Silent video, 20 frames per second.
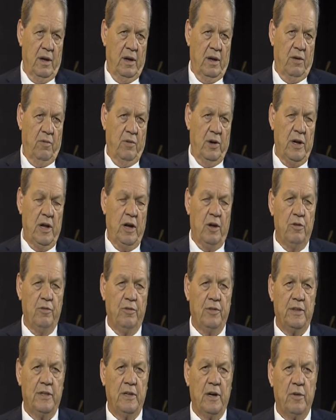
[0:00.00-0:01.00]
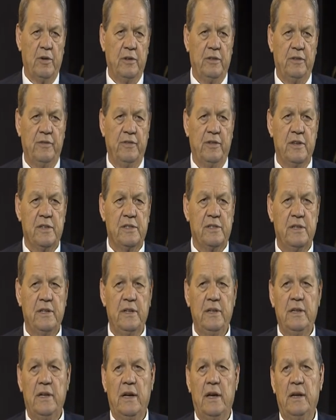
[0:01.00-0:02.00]
ونحن في الثورة
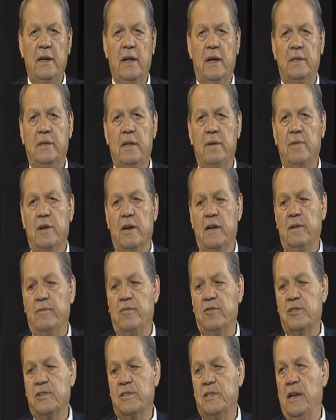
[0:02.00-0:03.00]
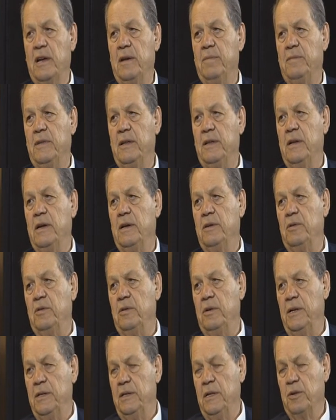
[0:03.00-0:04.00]
الفلسطينية نعتبر أنفسنا امتداد
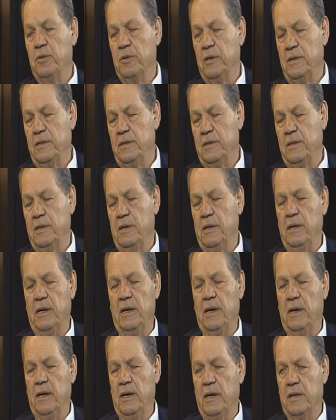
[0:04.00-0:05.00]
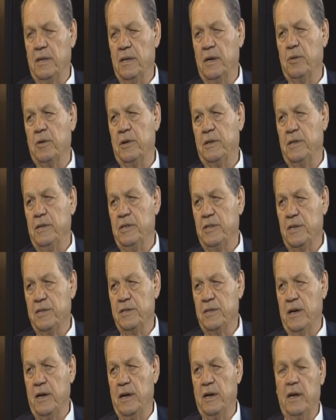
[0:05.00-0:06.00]
لدورة لثورة
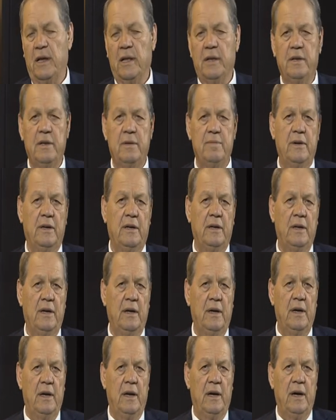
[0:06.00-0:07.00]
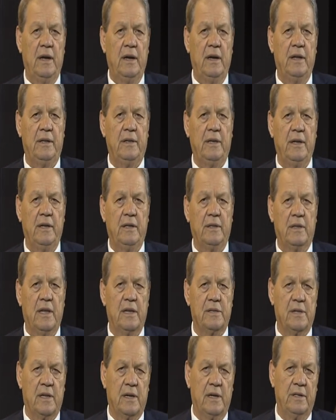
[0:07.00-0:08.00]
الجزائر العظيمة التي
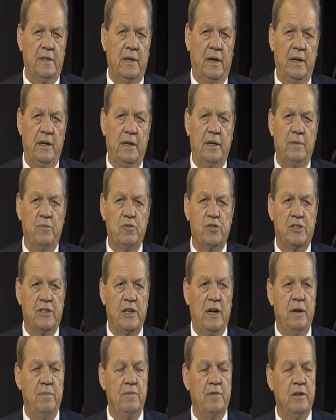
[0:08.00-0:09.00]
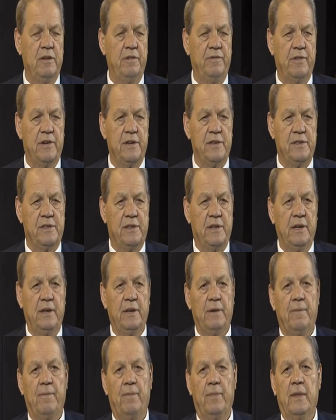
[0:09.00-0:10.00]
انتصرت على المستعمر
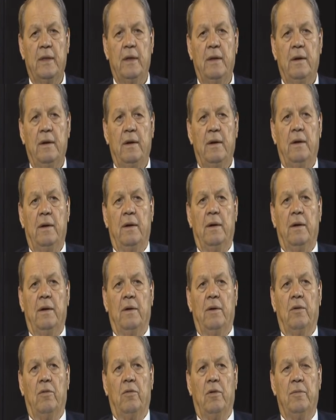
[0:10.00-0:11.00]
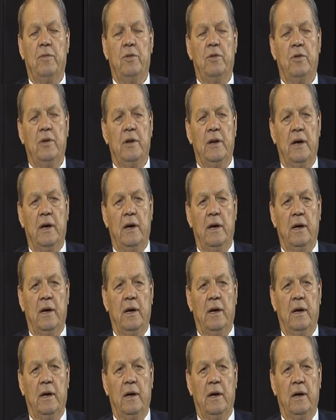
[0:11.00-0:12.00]
الفرنسي ومن
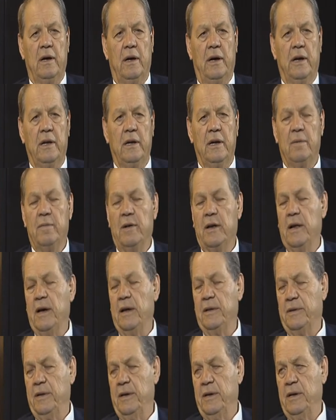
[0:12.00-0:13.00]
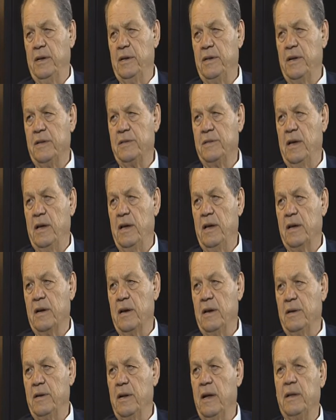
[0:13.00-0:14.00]
هنا حينما نأتي إلى
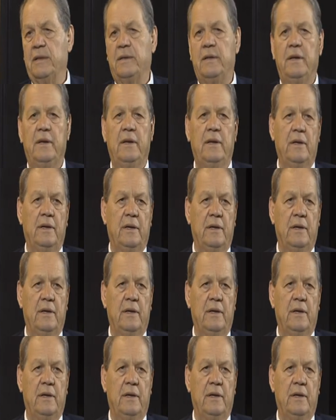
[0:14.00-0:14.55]
الجزائر نأتي